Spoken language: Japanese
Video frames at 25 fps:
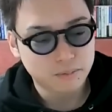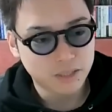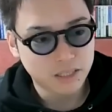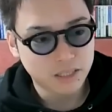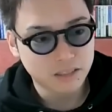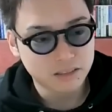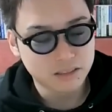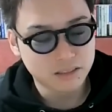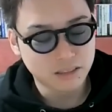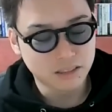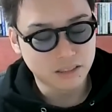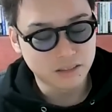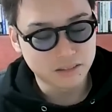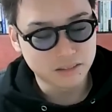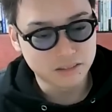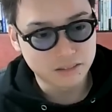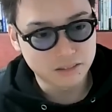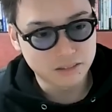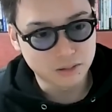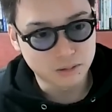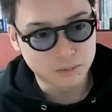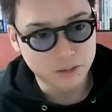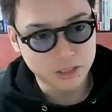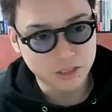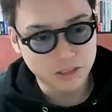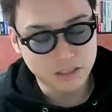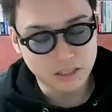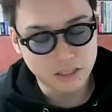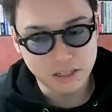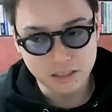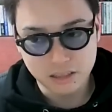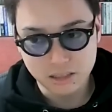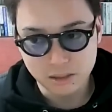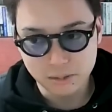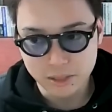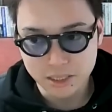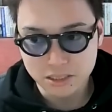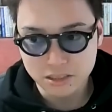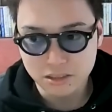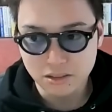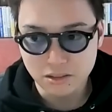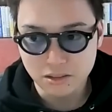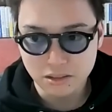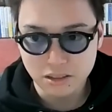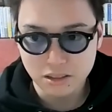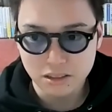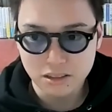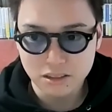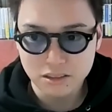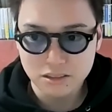まあ価値があると思ってやってますけ
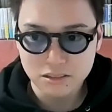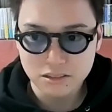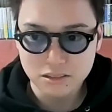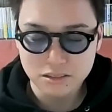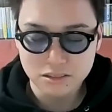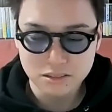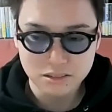どね。